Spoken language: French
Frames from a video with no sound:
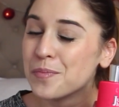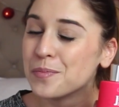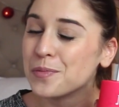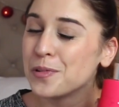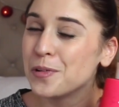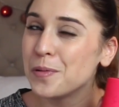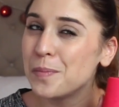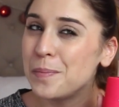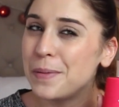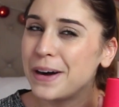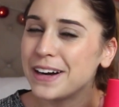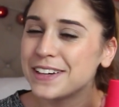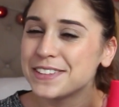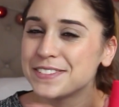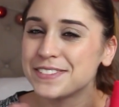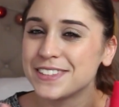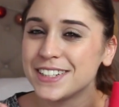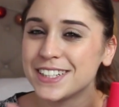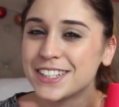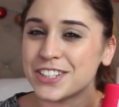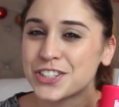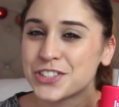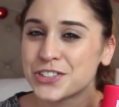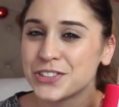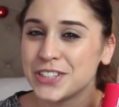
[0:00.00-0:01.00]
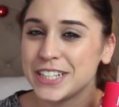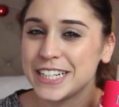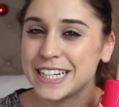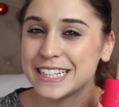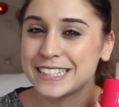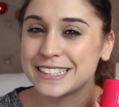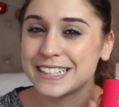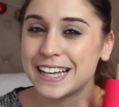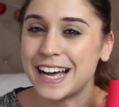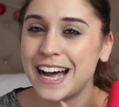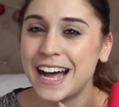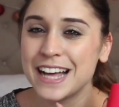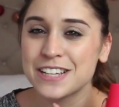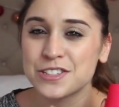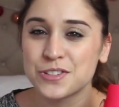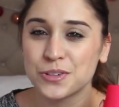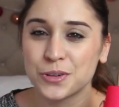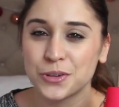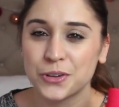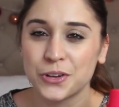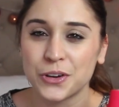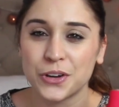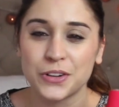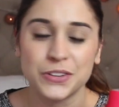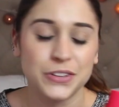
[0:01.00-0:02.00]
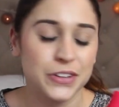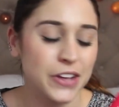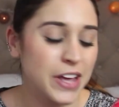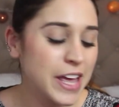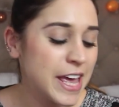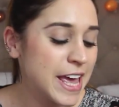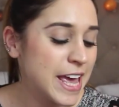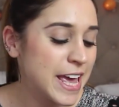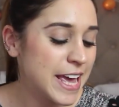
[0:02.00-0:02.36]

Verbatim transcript: mon parfum Juliette as a Gun